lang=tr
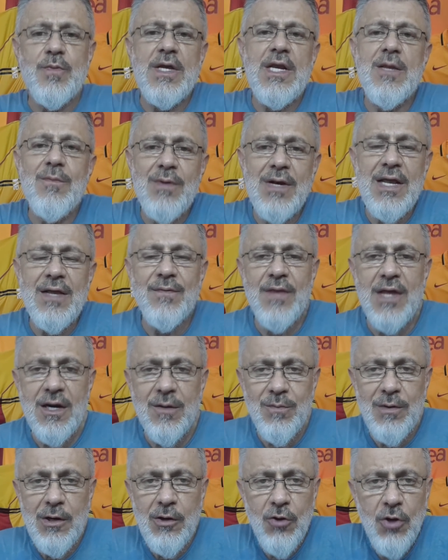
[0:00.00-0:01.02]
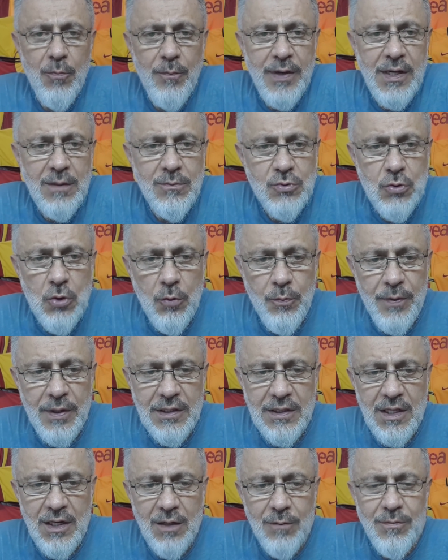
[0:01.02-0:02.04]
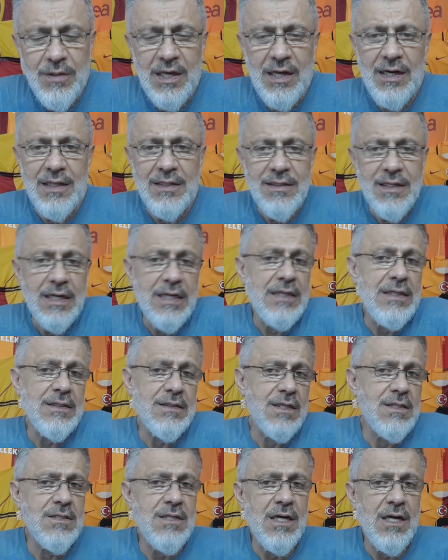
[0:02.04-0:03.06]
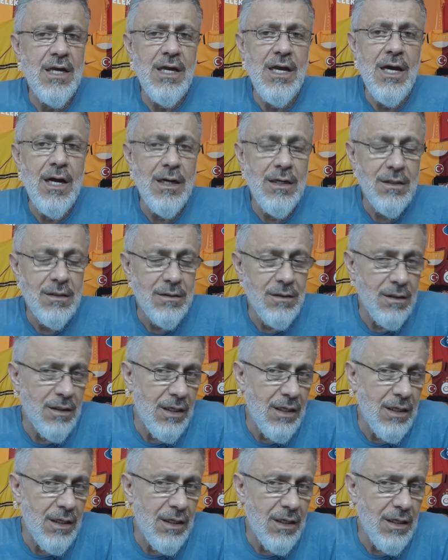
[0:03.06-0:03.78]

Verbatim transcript: Beni bilenler biliyor. Benim sohbetlerim genelde Galatasaray ağırlıklı.